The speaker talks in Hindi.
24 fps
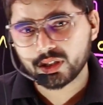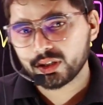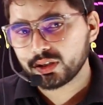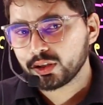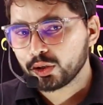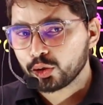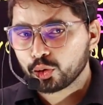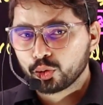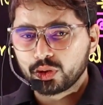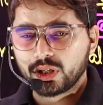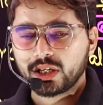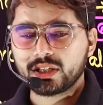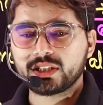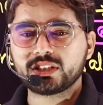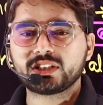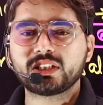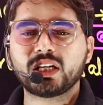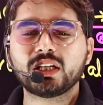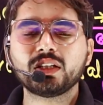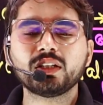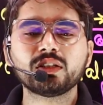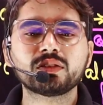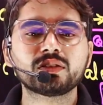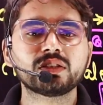करते रहो ताकि
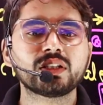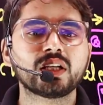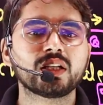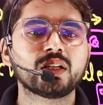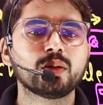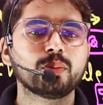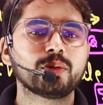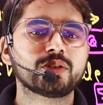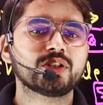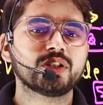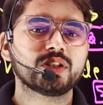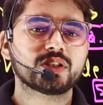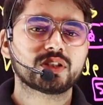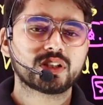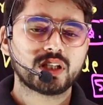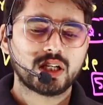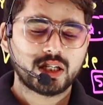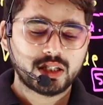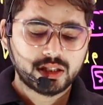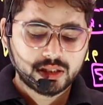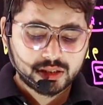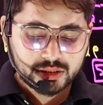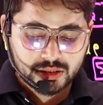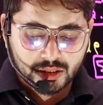ज़्यादा से ज़्यादा बच्चे इस
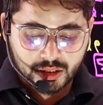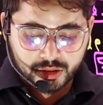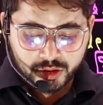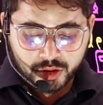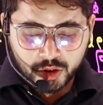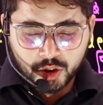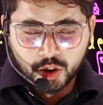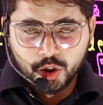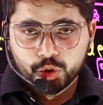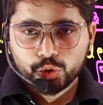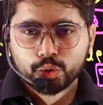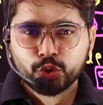चैनल के साथ